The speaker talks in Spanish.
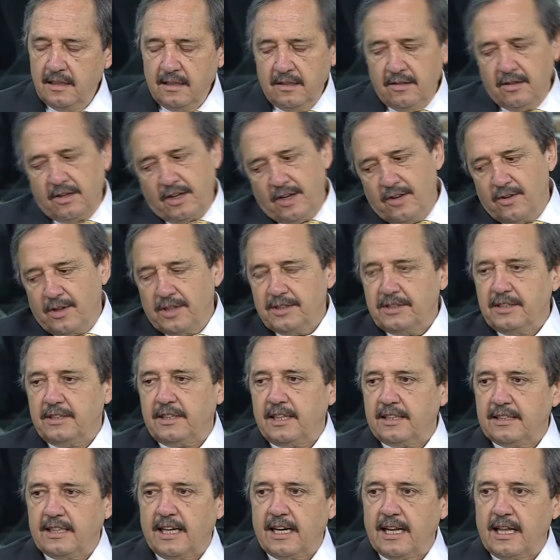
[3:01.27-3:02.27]
No creo que se
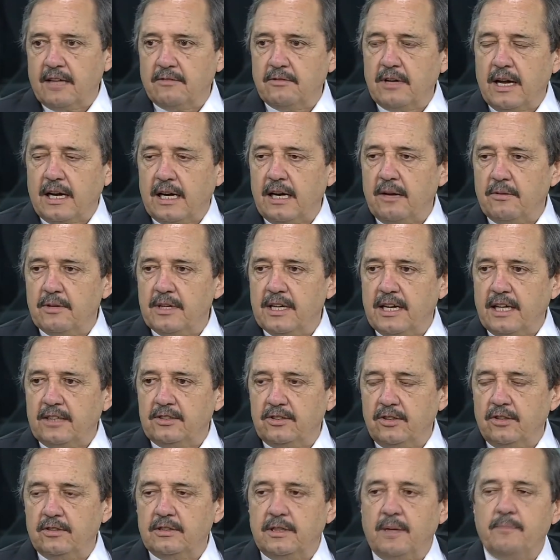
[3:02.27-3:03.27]
tratara de una
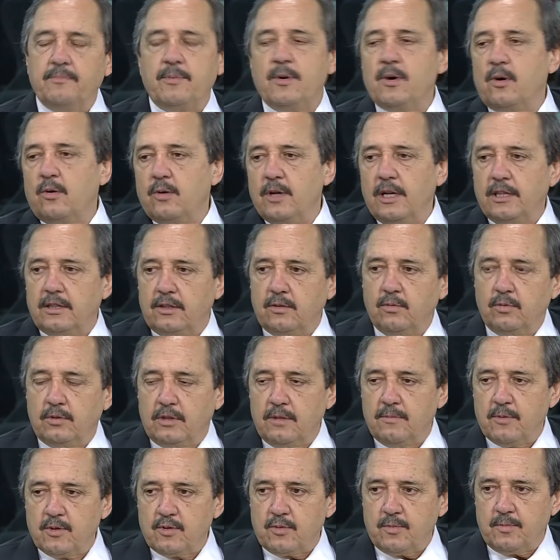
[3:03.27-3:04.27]
claudicación tampoco en este último